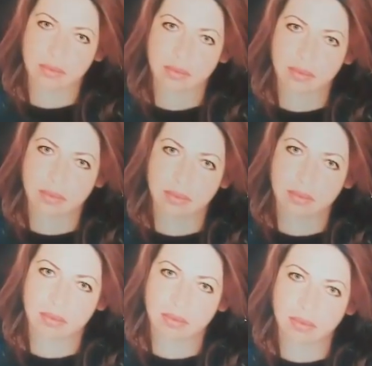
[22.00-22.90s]
А это
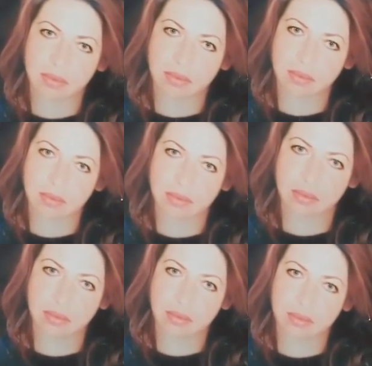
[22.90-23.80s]
я.
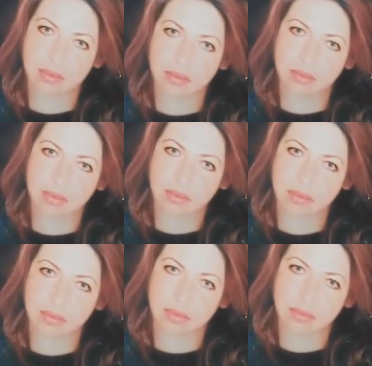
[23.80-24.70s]
Вот такая
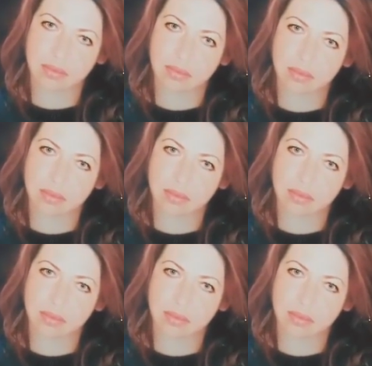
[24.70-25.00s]
я была.